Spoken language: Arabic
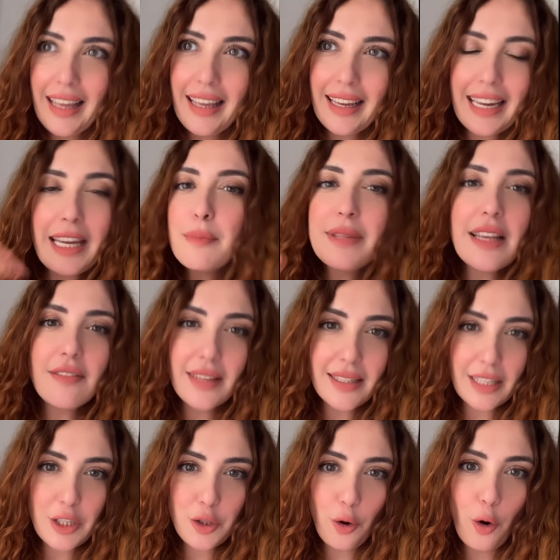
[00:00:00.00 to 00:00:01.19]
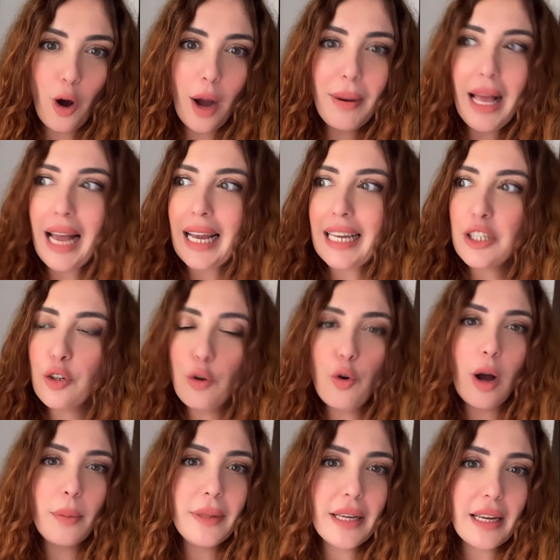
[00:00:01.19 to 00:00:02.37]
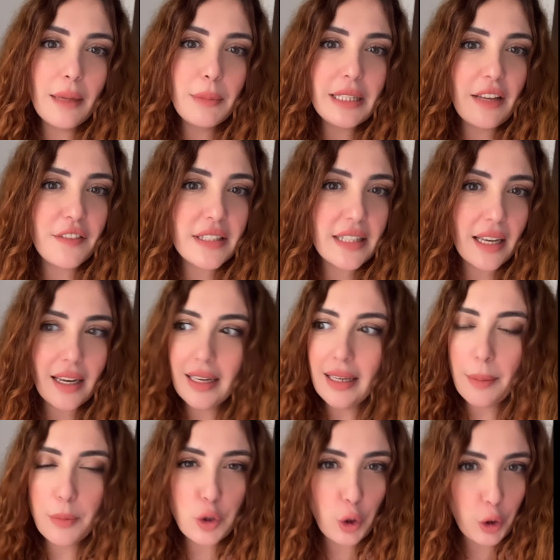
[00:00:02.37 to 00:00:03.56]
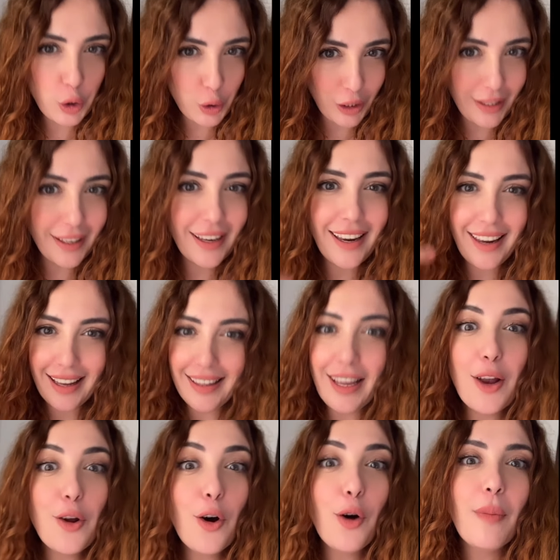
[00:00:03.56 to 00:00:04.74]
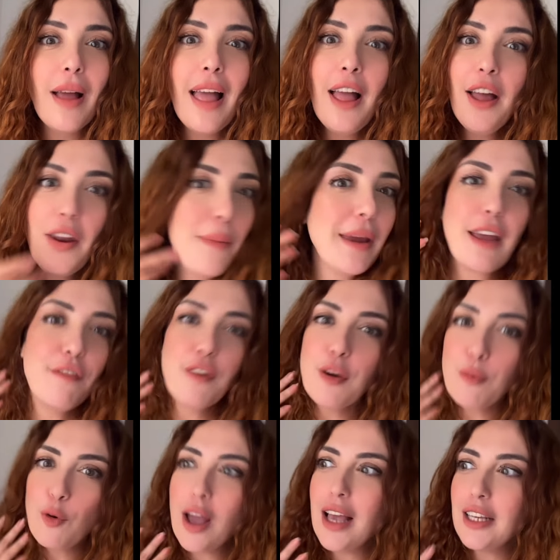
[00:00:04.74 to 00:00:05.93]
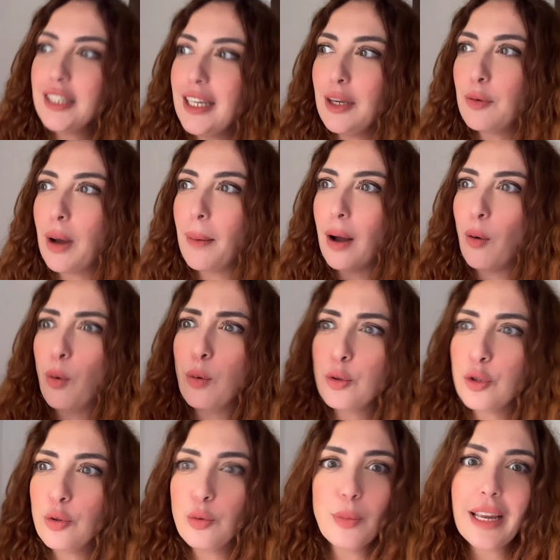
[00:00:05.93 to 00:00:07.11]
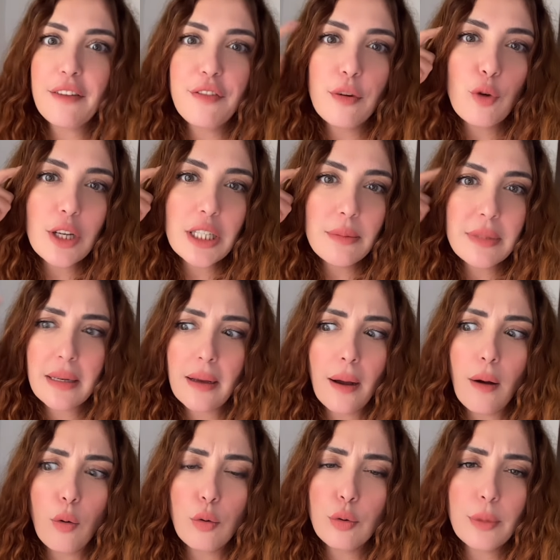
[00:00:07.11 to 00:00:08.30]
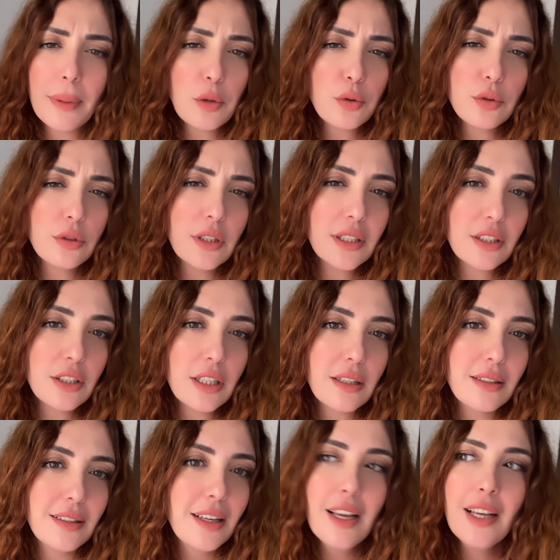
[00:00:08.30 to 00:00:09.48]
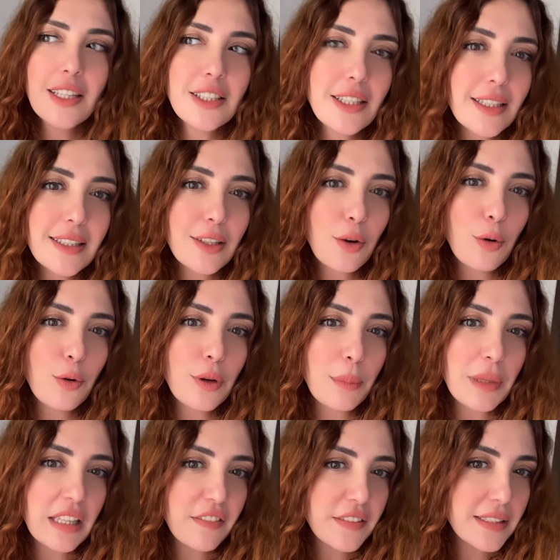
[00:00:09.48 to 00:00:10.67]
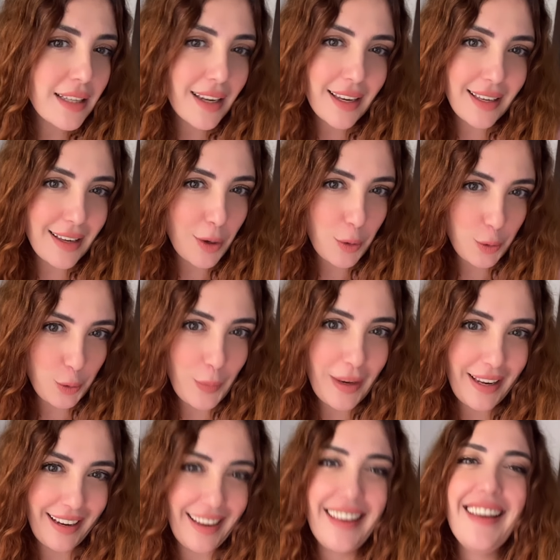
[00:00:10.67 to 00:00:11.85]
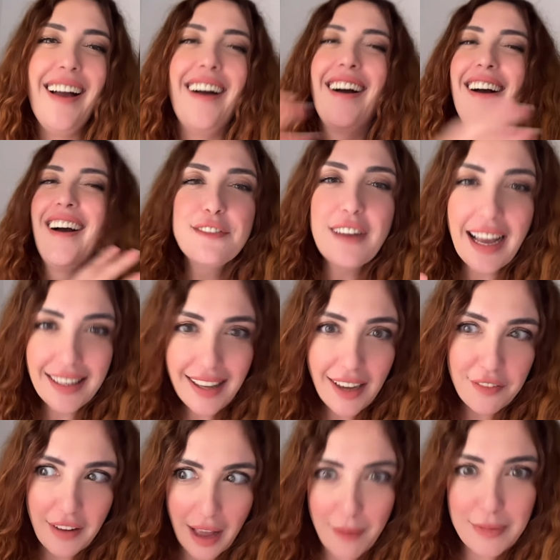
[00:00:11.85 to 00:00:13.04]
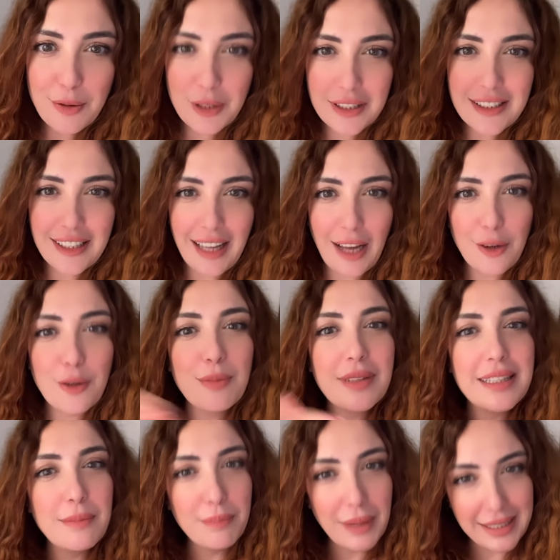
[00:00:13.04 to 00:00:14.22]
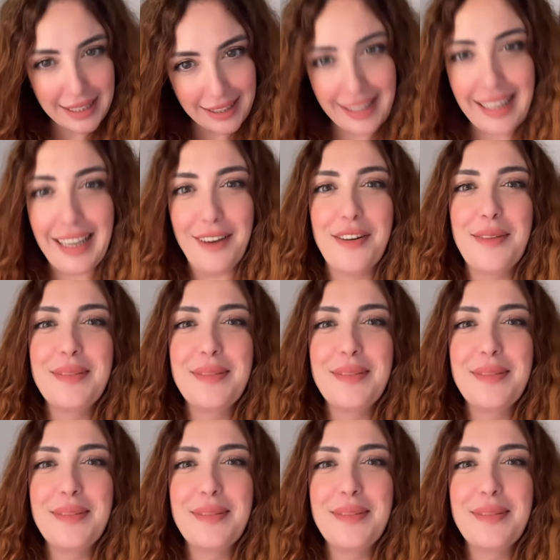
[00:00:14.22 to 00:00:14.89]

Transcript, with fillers: آه، كاين بزاف الناس كيشرحوها بالحق كيشرحوها بديك الميتافيزيقيه بيسكوسكنيكيه ديالهم حنا ما كنفهموهاش وكنبقى نقولوا شنو ما كنفهموهاش مزيان كنبقى نقولوا دابا انت شنو شنو جالسين كيقولوا لنا ميتافيزيقيه قوتومينيقيه فانا فهمت وجيت نشرح لكم بالبسيطيه